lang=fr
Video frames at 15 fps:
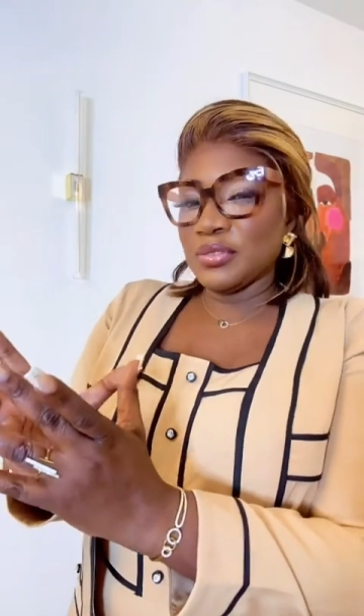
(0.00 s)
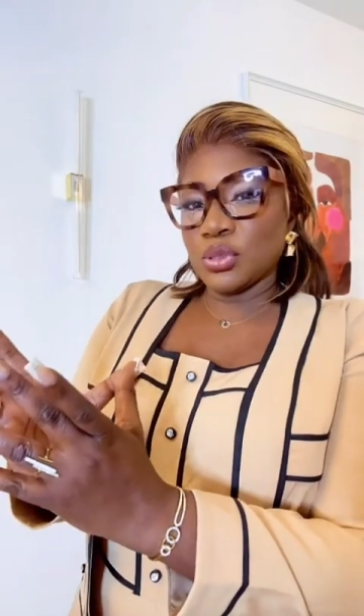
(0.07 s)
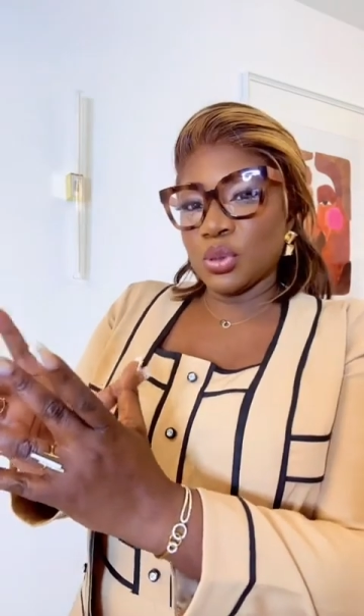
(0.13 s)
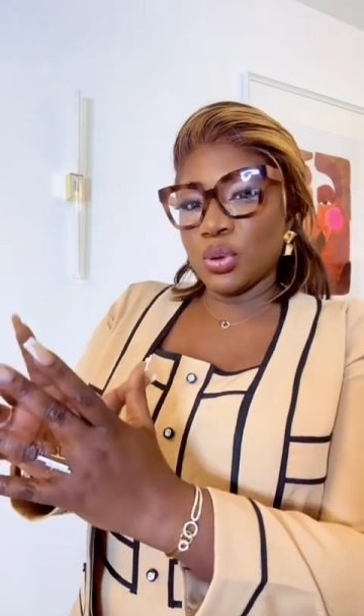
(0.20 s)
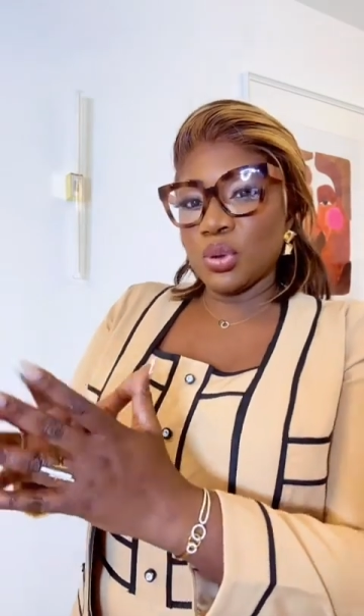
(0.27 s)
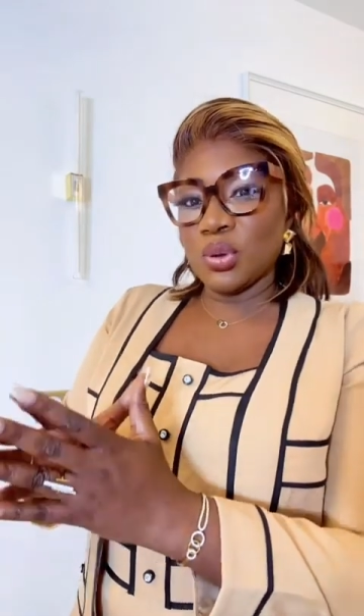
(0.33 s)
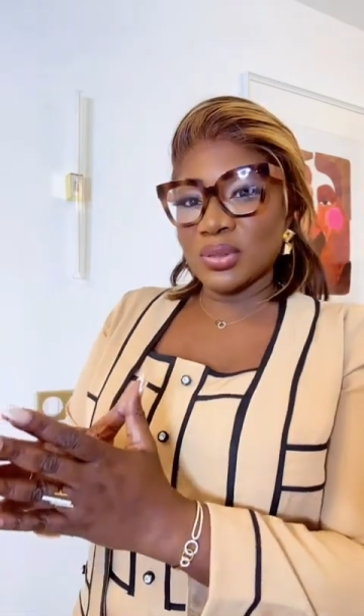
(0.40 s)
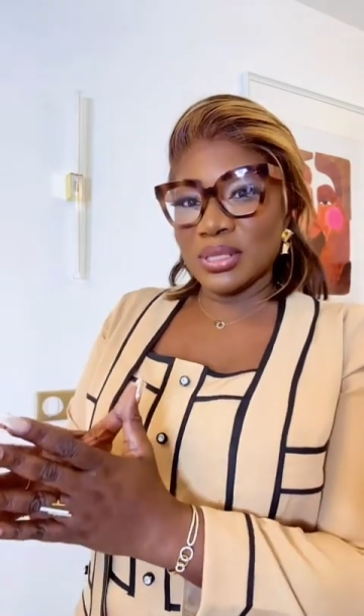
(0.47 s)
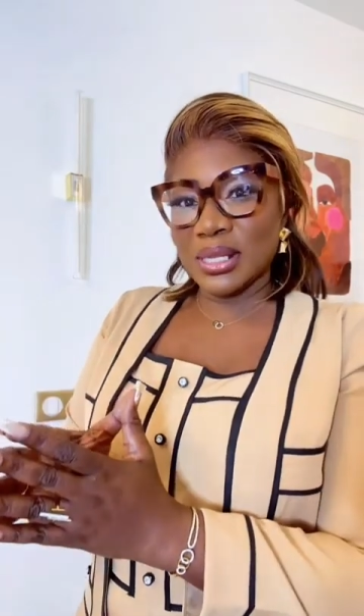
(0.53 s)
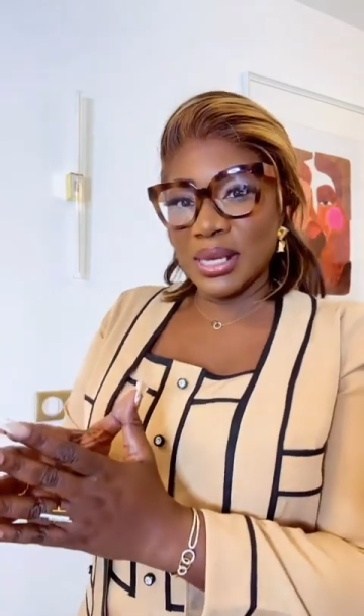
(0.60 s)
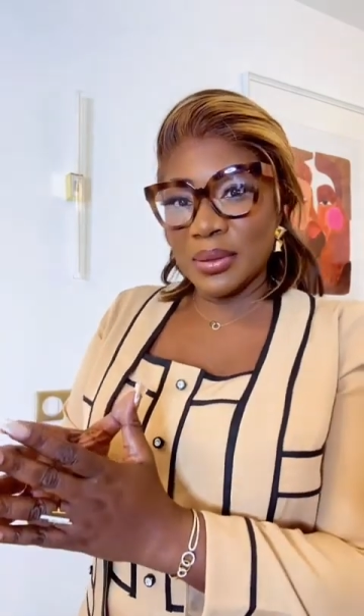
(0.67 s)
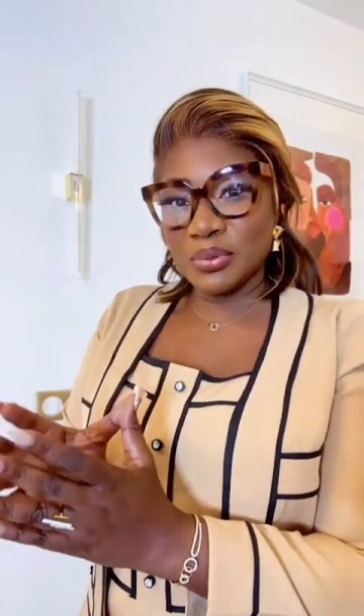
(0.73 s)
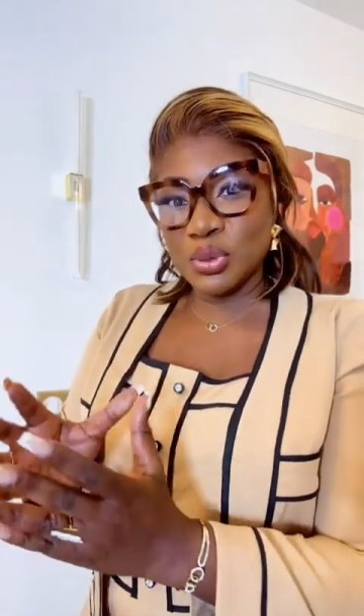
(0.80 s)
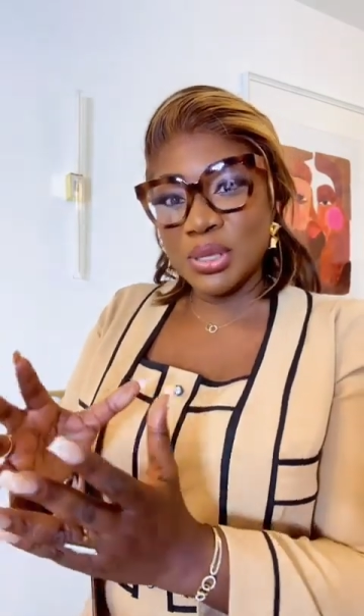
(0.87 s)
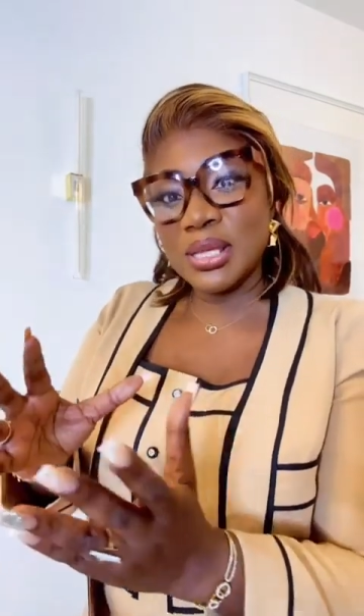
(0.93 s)
ce que l'on
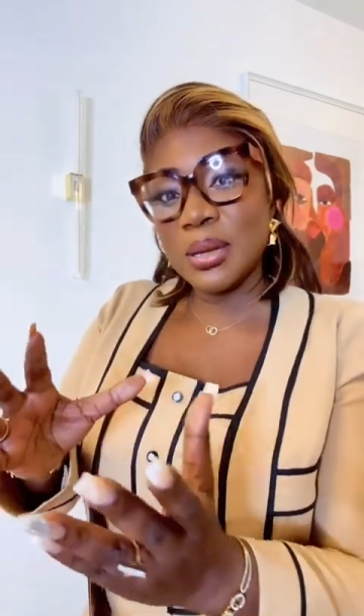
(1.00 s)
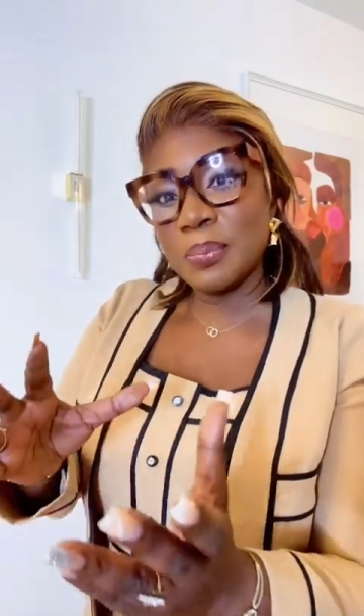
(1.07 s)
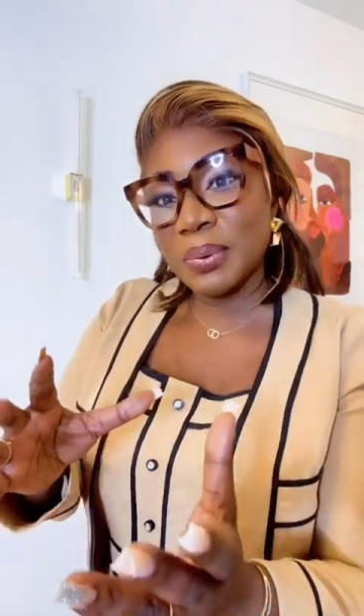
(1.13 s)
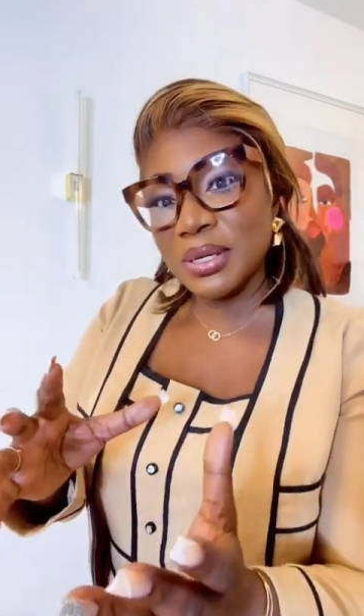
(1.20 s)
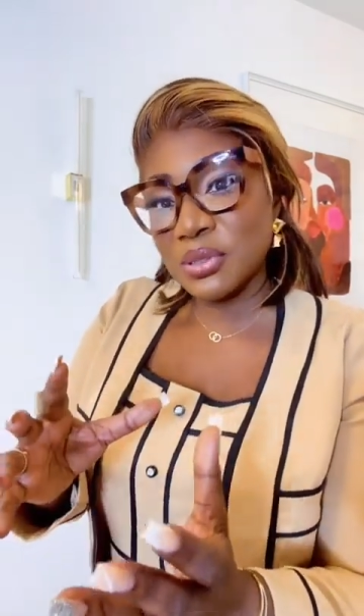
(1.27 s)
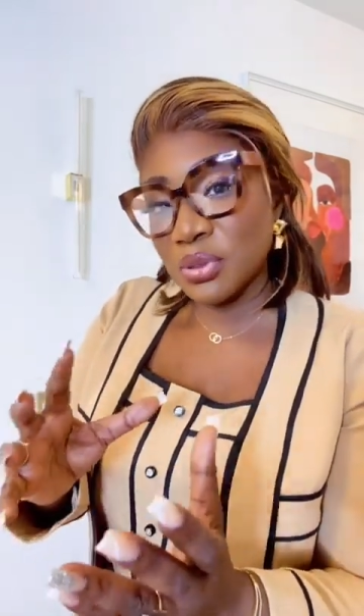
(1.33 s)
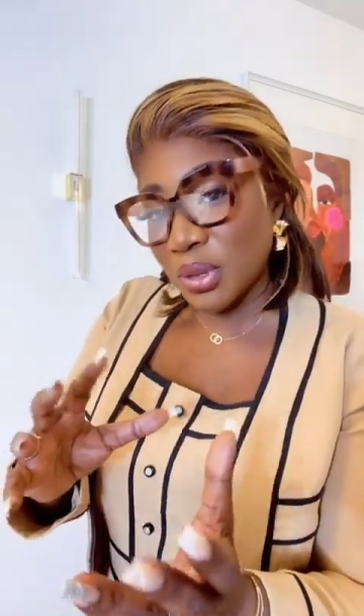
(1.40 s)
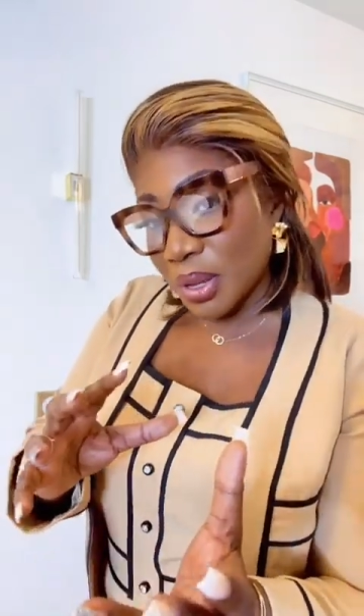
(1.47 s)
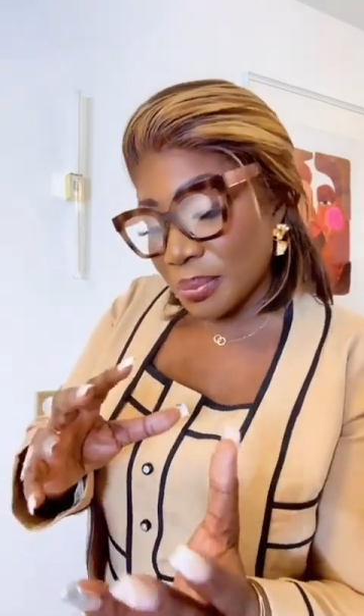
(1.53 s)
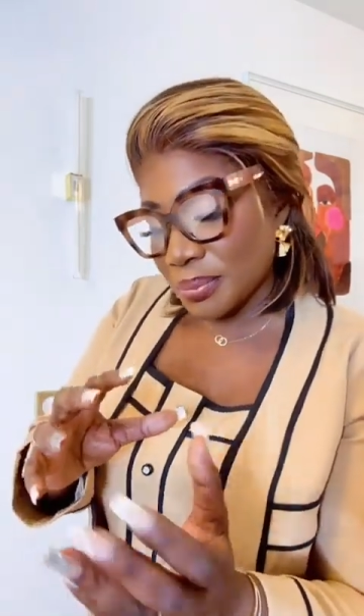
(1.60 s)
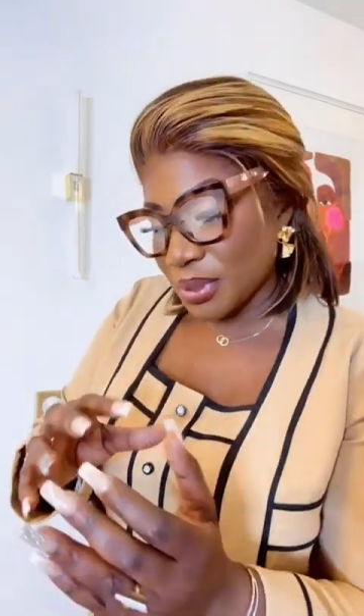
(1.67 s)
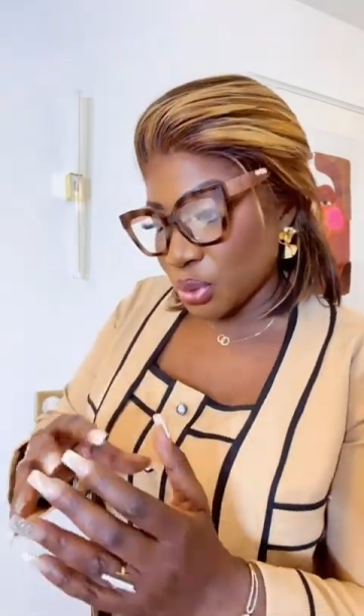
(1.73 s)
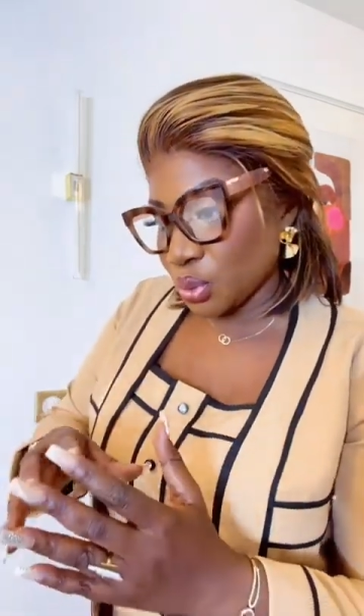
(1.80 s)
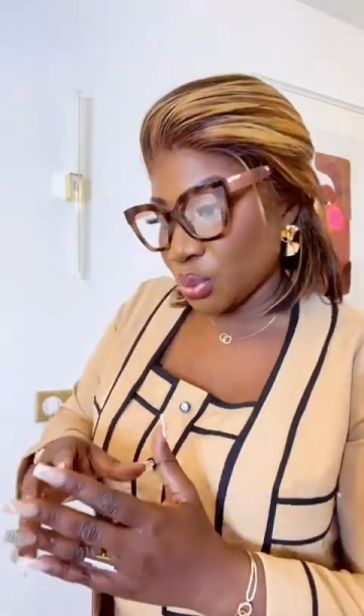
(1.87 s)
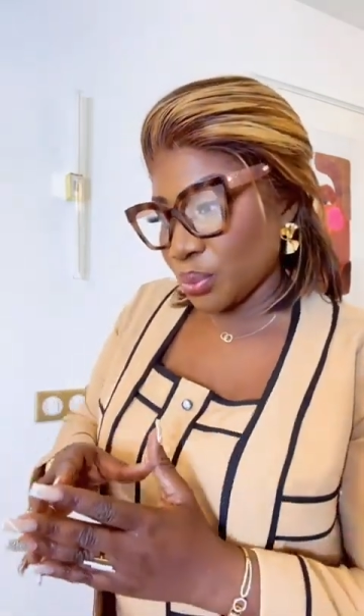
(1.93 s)
s'élève, ce qui est précieux, un
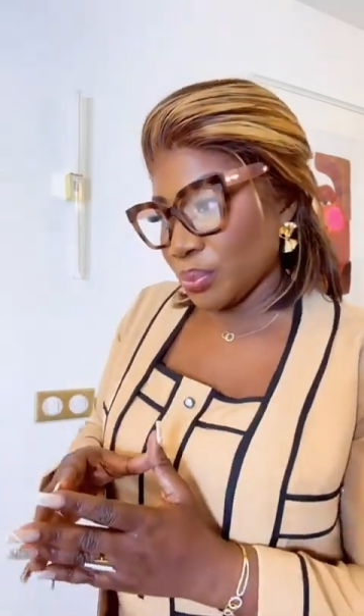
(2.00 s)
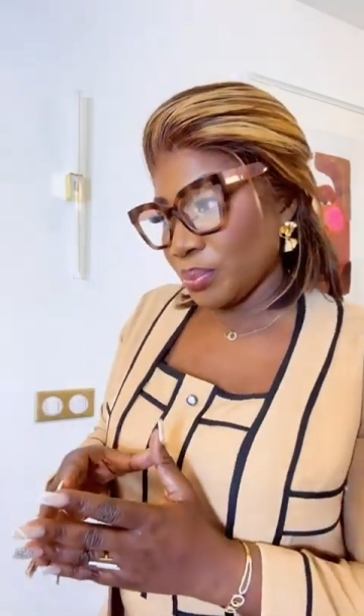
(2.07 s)
bijou.